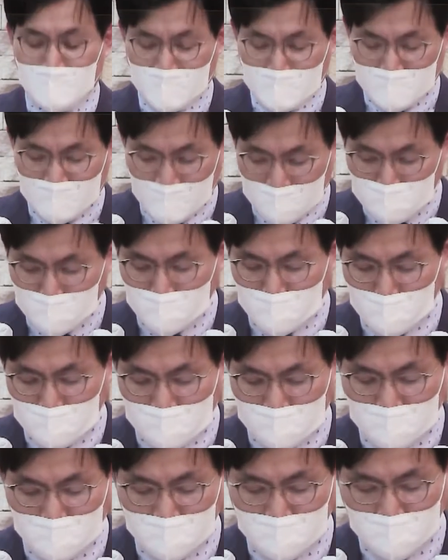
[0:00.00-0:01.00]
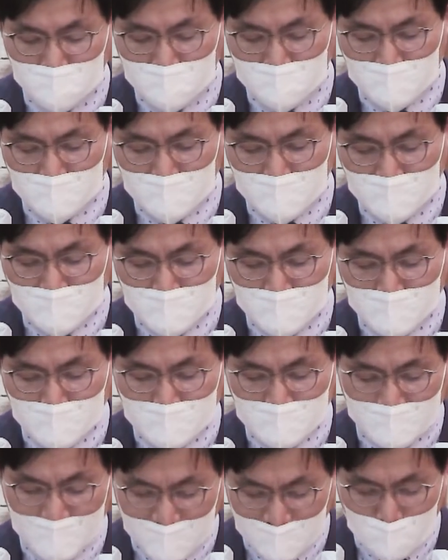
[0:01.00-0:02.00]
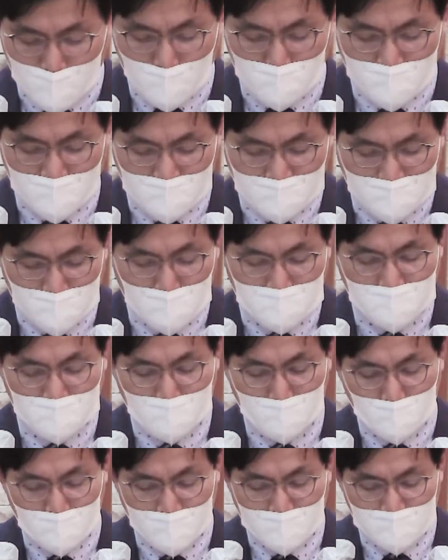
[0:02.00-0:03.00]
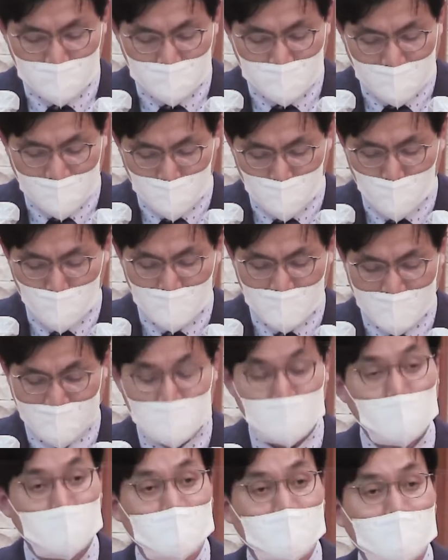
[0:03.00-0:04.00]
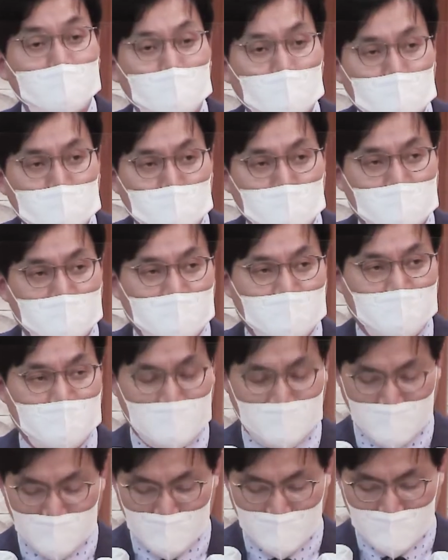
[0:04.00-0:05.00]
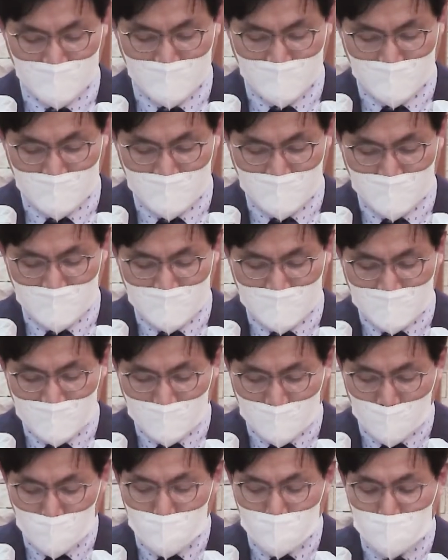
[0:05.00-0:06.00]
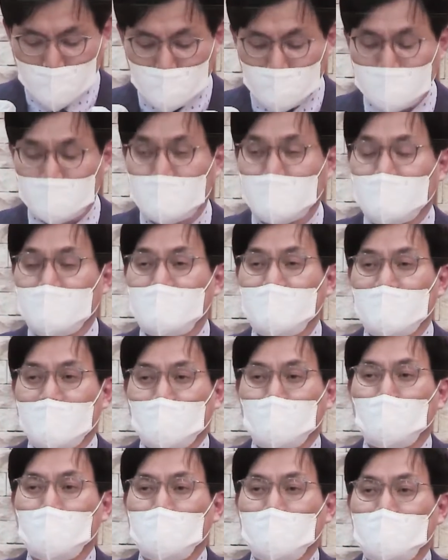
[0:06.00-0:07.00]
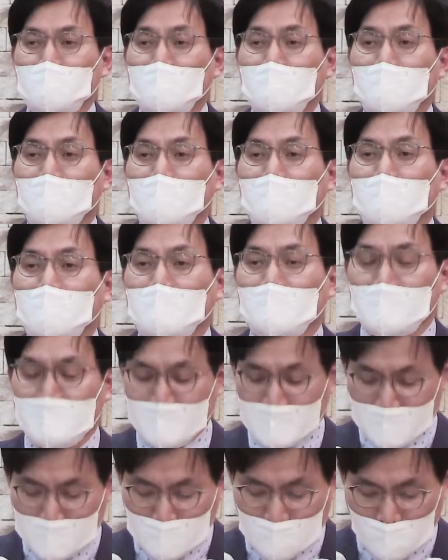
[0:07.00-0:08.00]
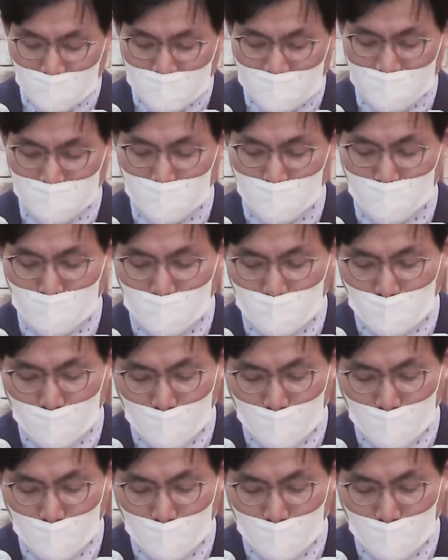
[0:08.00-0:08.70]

나쁜 소식은 나와보니 그것이 또 다른 감옥 아니었다는 것입니다. 결국 그는 이 감옥에서 저 감옥으로